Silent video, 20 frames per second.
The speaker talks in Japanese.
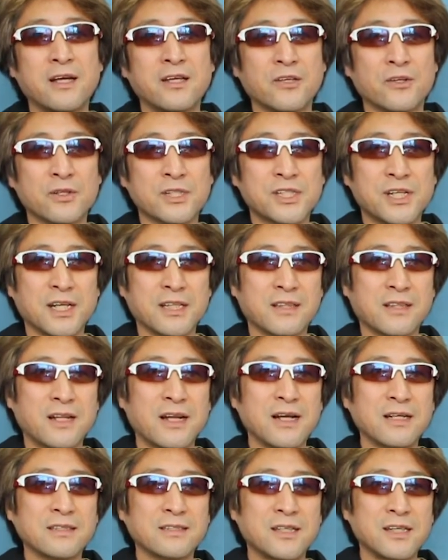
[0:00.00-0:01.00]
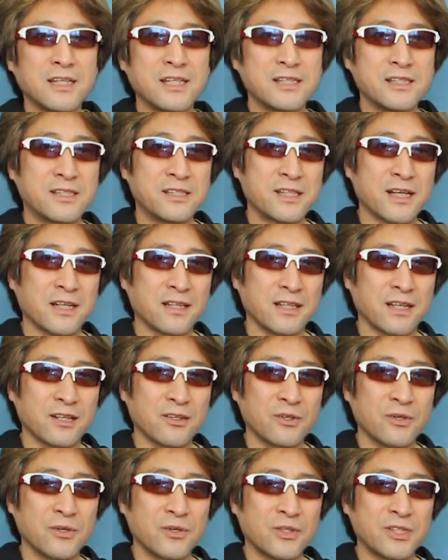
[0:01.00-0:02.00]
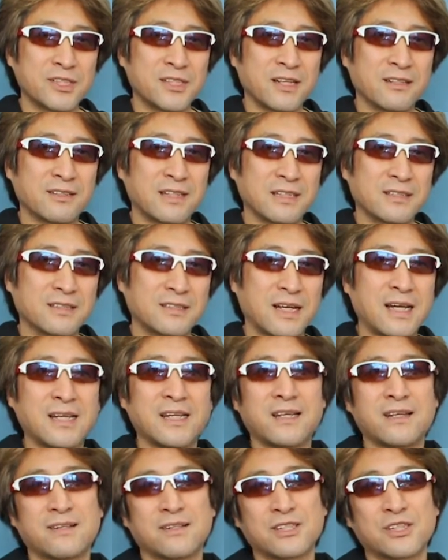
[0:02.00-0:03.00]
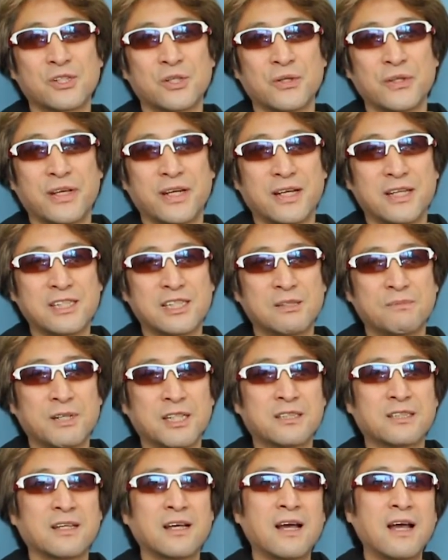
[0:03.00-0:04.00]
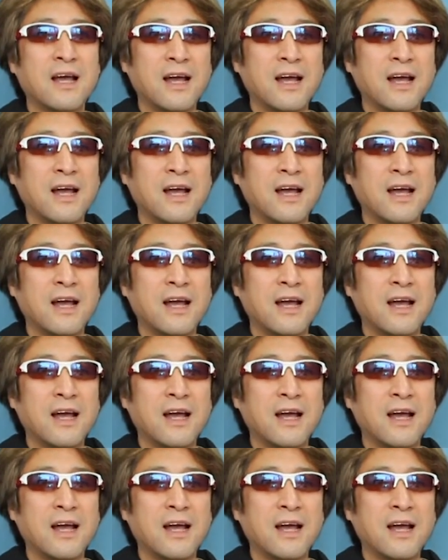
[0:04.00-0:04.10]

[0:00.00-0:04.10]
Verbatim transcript: よろしかったら是非チャンネル登録してくださいよろしくお願いします